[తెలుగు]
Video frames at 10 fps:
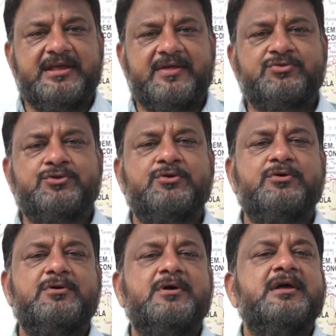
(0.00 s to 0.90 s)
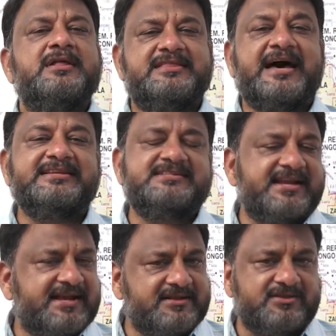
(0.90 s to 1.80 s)
ఎంతో
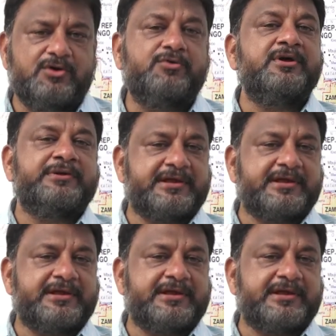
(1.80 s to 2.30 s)
దారిద్ర్య దిగునే